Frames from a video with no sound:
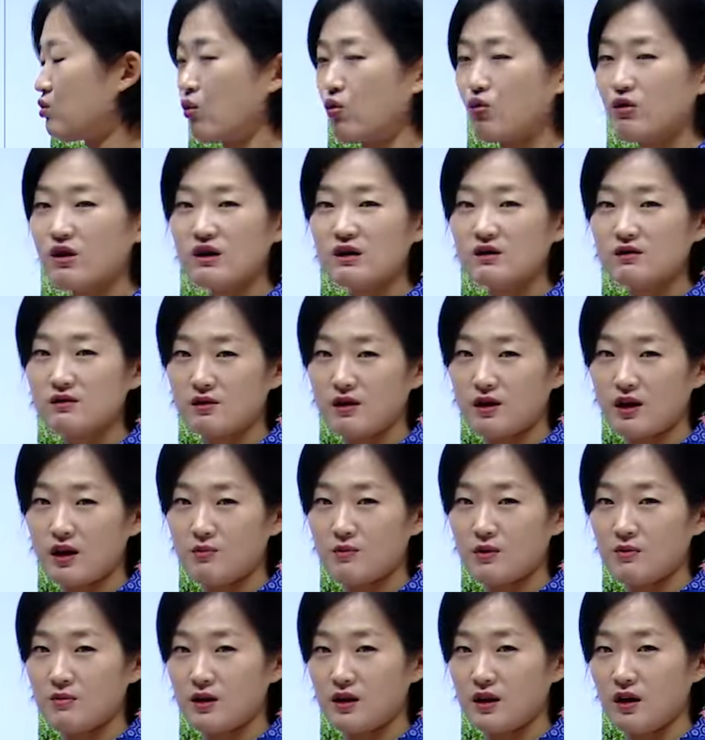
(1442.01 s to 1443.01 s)
독일
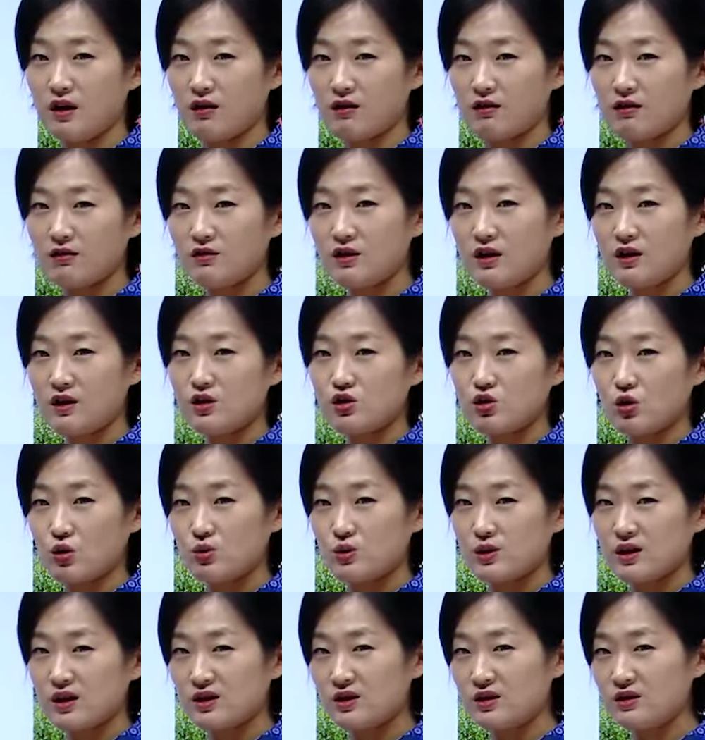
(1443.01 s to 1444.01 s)
사람입니다. 근데 이
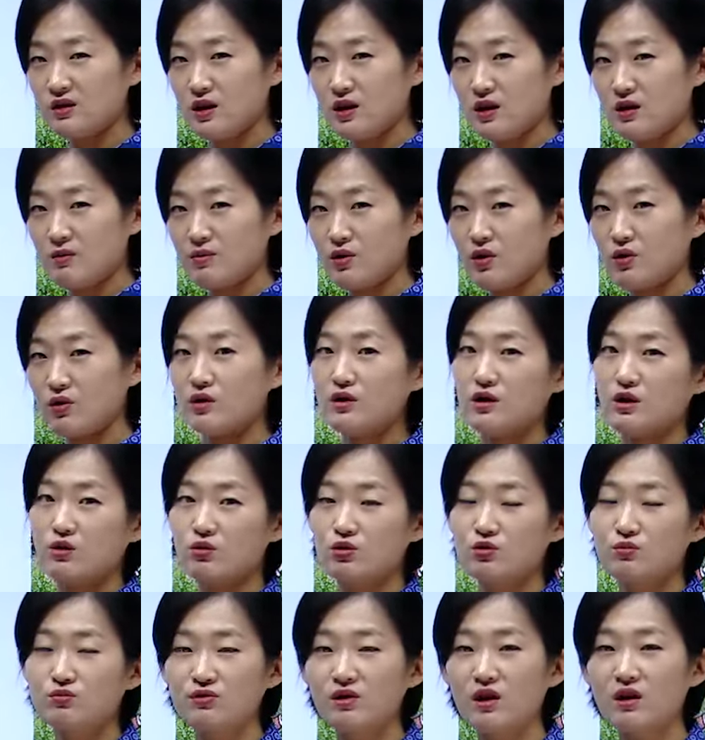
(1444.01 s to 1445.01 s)
전쟁은
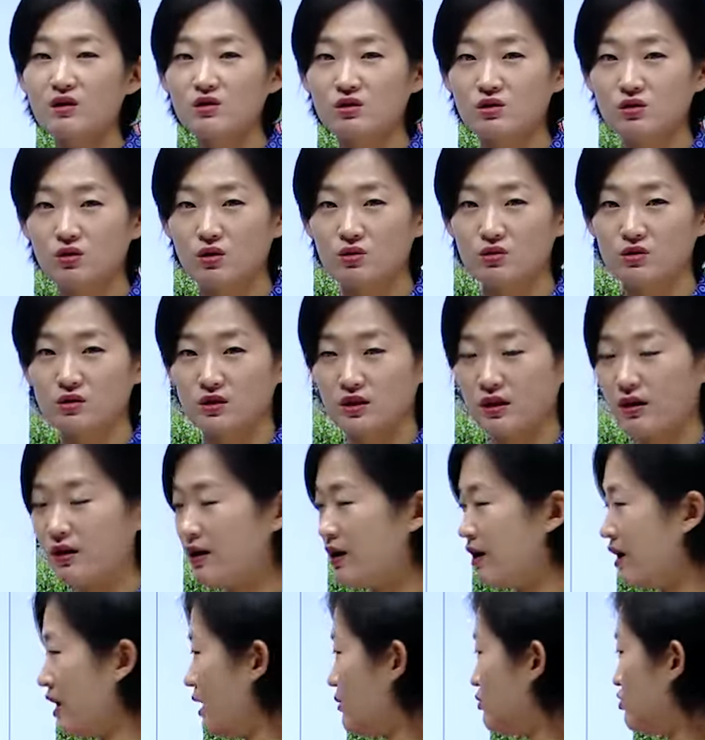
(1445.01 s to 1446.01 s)
병인양요는 프랑스거든요.
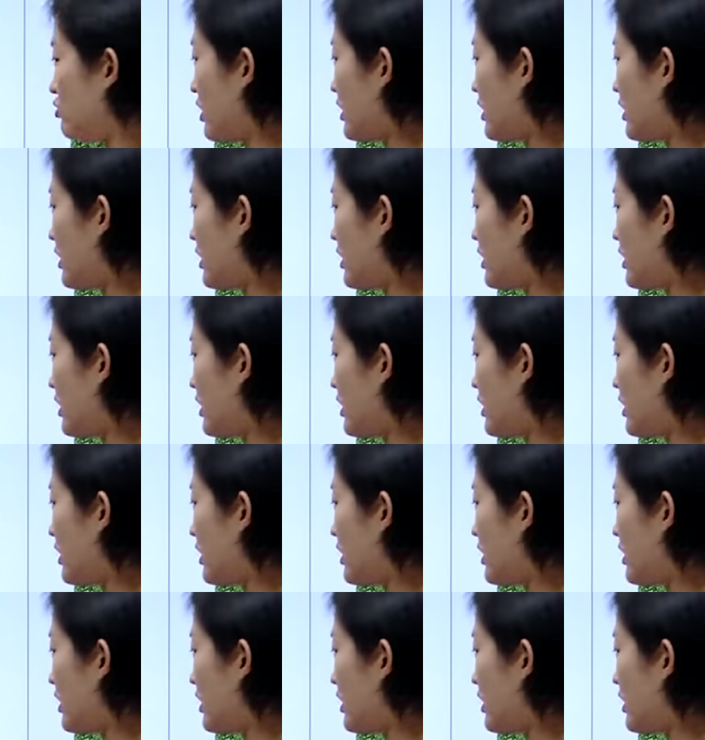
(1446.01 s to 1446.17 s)
아무